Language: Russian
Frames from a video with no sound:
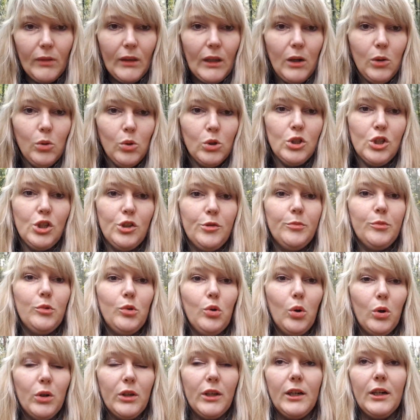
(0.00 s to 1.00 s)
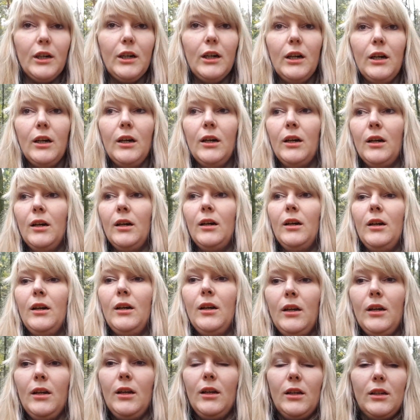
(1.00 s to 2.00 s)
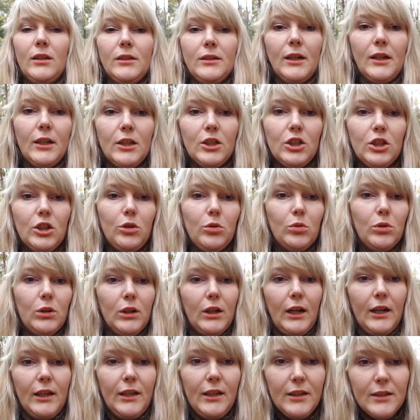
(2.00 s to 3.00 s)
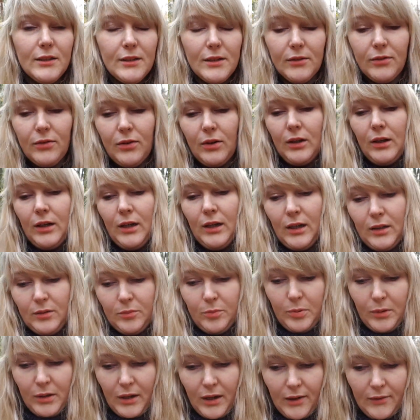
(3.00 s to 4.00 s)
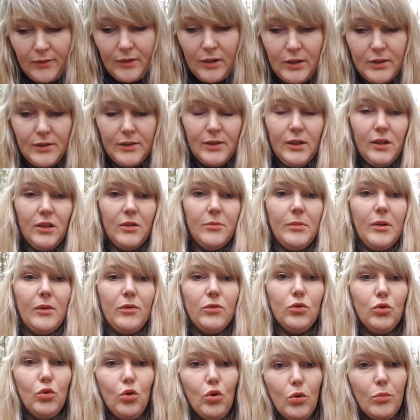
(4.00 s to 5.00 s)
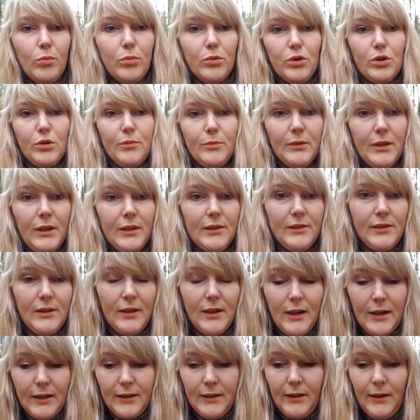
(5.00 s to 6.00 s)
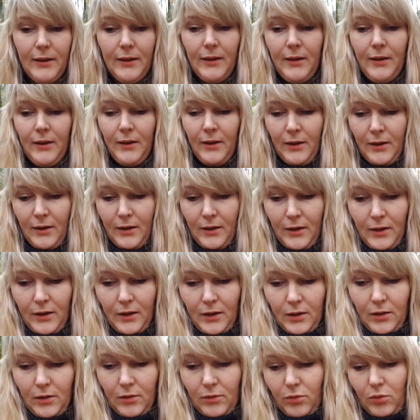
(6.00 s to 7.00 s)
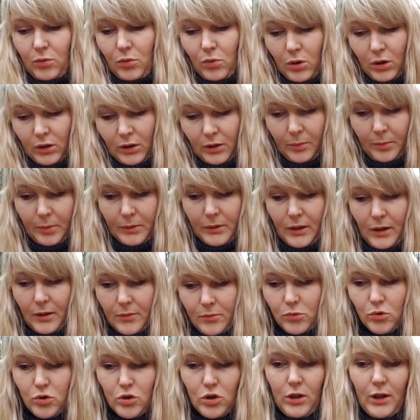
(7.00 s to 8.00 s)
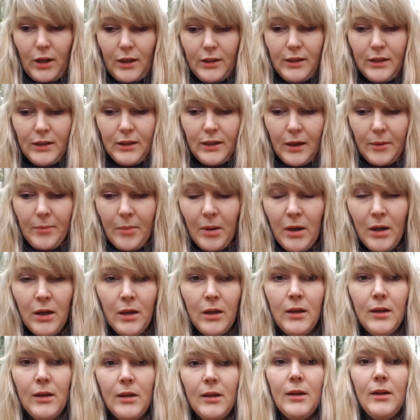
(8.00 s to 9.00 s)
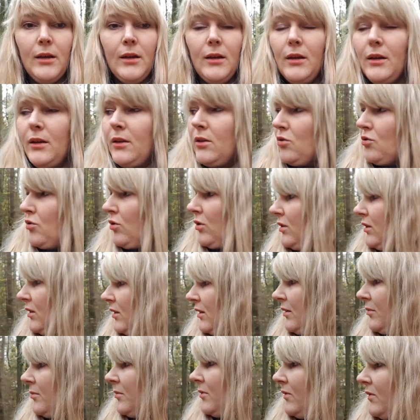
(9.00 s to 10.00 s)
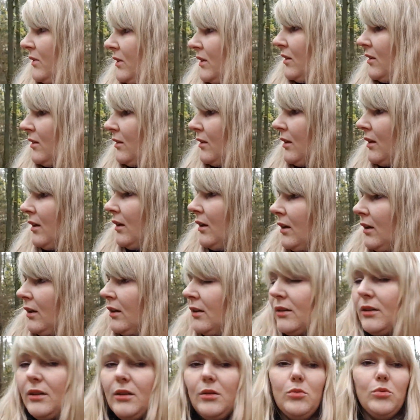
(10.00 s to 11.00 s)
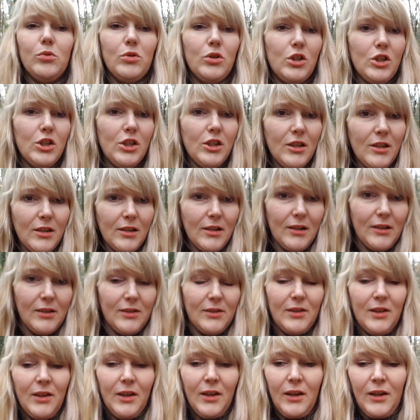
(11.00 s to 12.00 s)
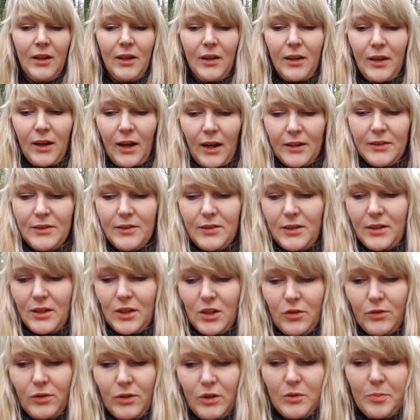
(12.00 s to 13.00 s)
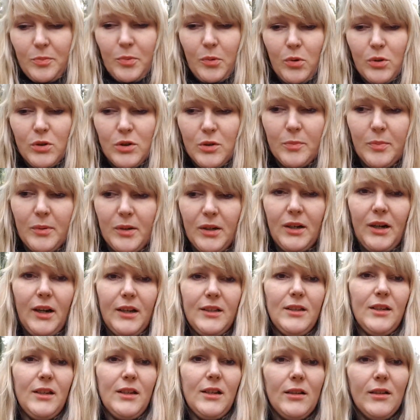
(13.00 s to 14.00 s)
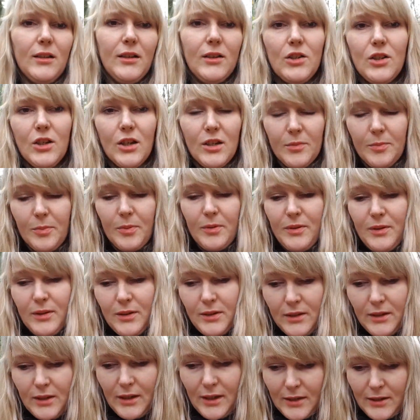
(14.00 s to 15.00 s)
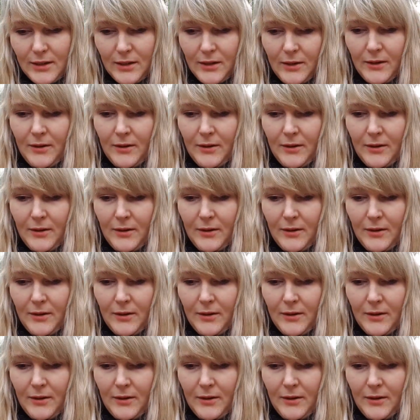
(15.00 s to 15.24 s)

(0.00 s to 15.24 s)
очень многих наших украинцев отправили целым автобусом назад, вот, потому что они там, они там не учились, не учились отсиживались, просто приходили на час посидеть,